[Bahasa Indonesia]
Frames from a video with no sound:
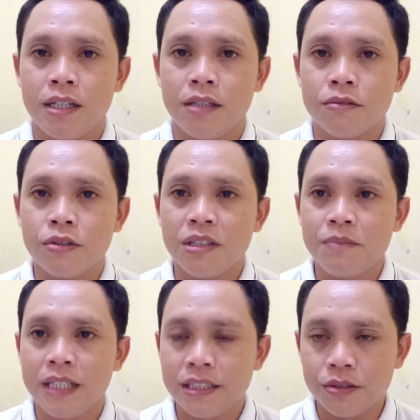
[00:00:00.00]
Eh, untuk
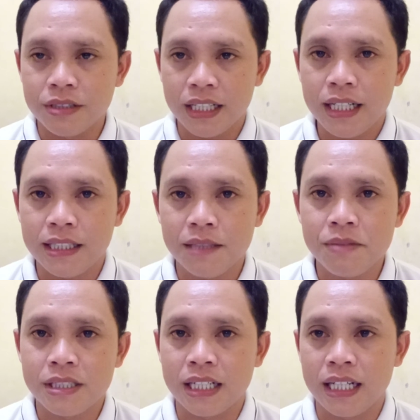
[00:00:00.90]
lebih lanjutnya Anda
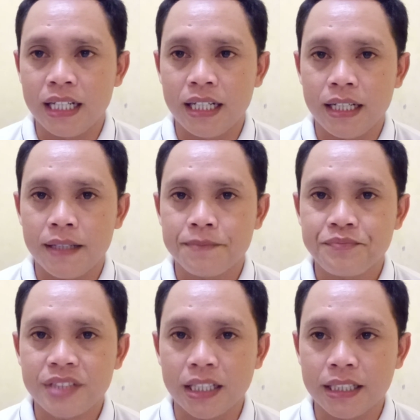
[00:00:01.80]
bisa
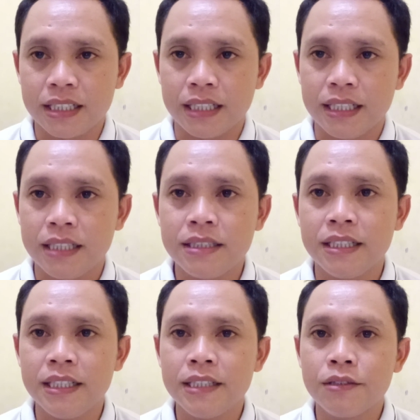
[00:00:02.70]
tanya-tanya
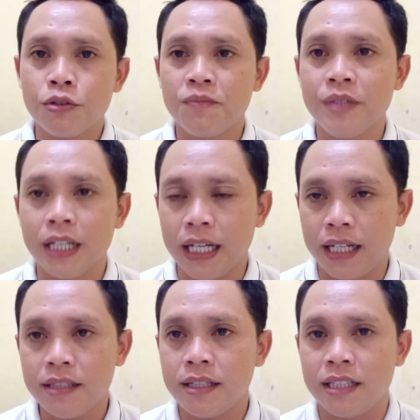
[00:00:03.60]
di grup
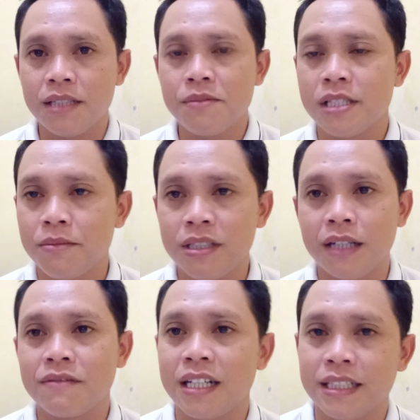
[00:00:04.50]
WA, Anda bisa
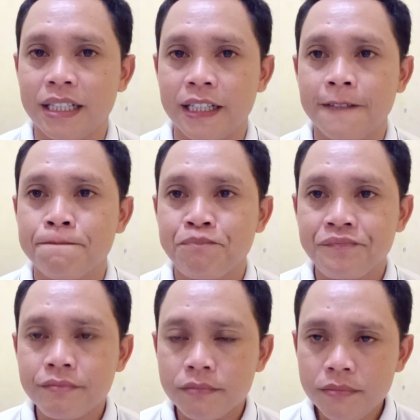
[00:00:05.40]
mendaftarnya ya.
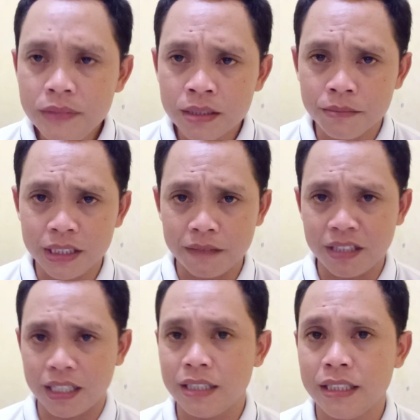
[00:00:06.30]

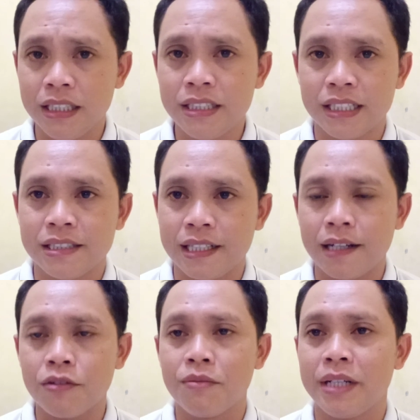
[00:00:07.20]
Mendaftaran diri dengan
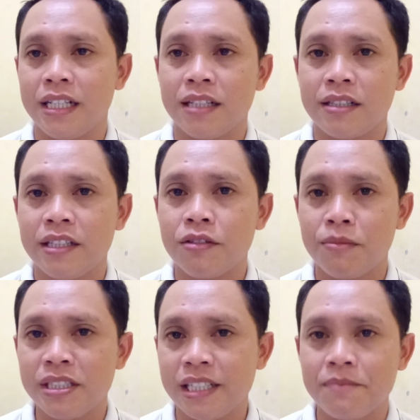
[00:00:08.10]
cara komen ya. Nanti
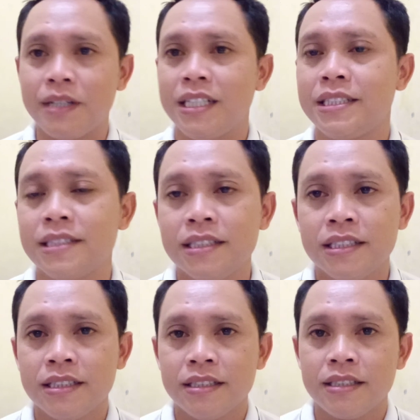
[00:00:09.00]
komen saya balas.
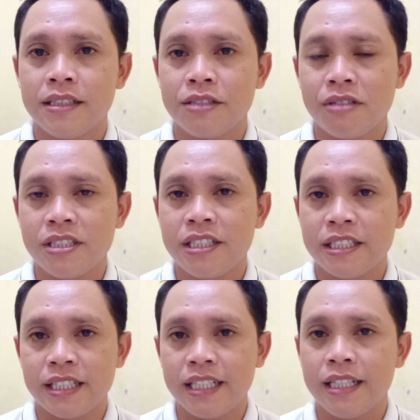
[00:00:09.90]
Nah, itu aja dari
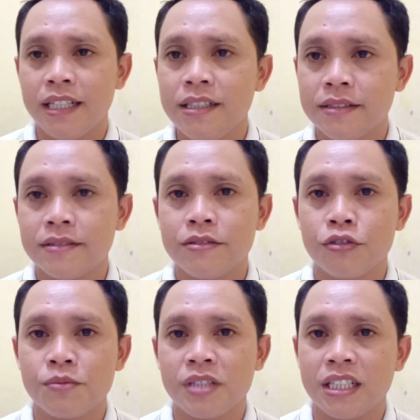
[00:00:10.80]
saya ya.
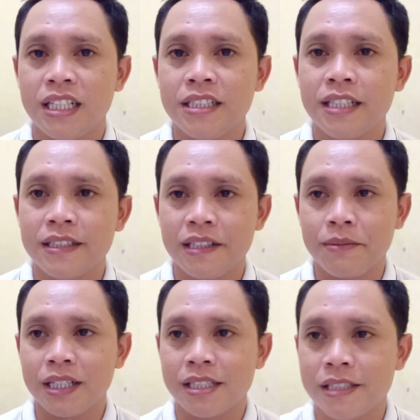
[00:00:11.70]
Cukup sekian dan
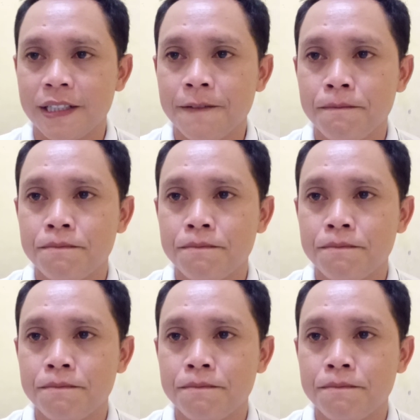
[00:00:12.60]
terima kasih.